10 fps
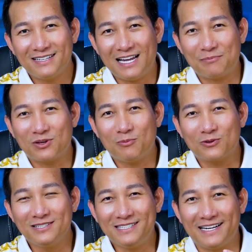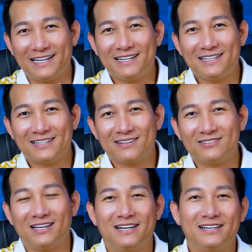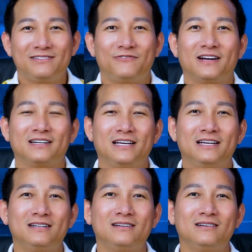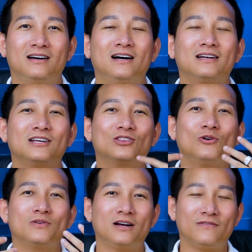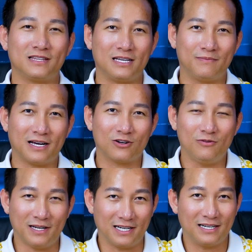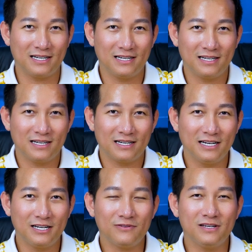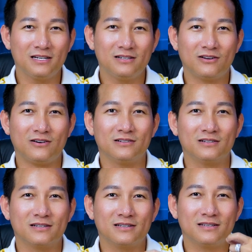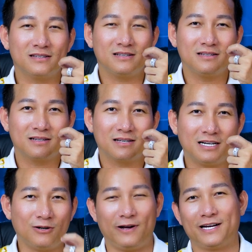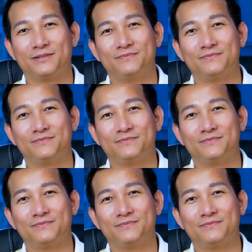làm cho một đứa trẻ có thể phát triển hết cái tố chất và tiềm năng của mình nếu như nó được kích hoạt